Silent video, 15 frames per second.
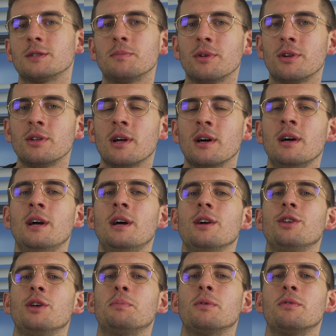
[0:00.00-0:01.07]
aspiryna
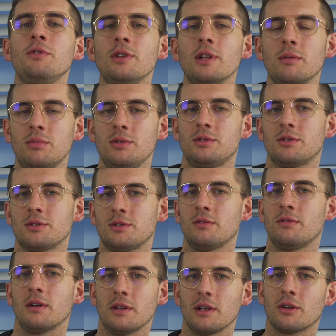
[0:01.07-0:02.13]
nie powinna być
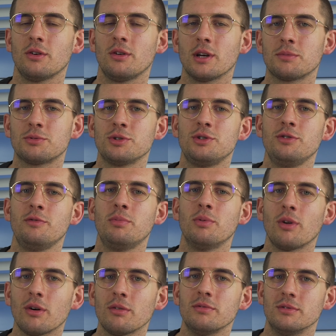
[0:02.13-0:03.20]
stosowana jako lek
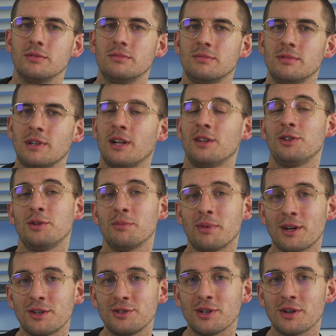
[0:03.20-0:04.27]
przeciwbólowy, ani tym
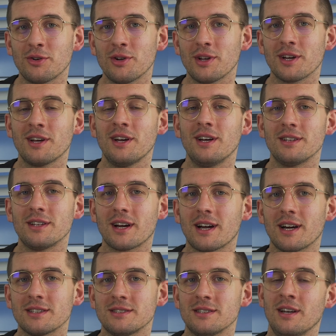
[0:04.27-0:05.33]
bardziej jako lek na
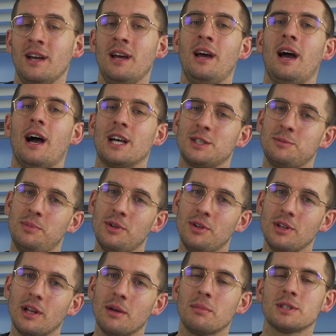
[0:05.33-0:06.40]
kaca.
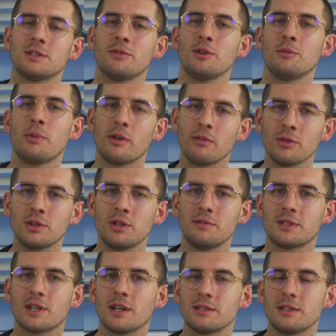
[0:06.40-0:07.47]
Aspiryna ma swoje pierwotne
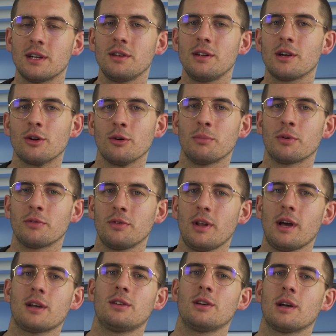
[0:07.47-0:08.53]
wskazanie jako
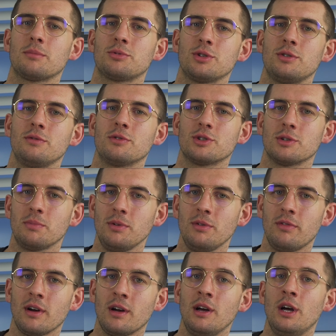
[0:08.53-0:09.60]
profilaktyka
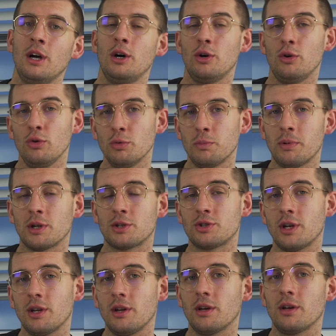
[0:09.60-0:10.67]
przeciwkrzepliwa lub
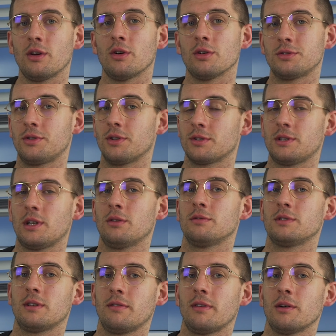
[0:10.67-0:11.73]
leczenie ostrych
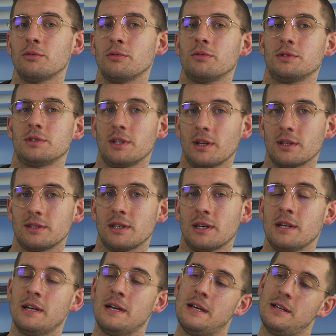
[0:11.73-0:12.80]
stanów zawału serca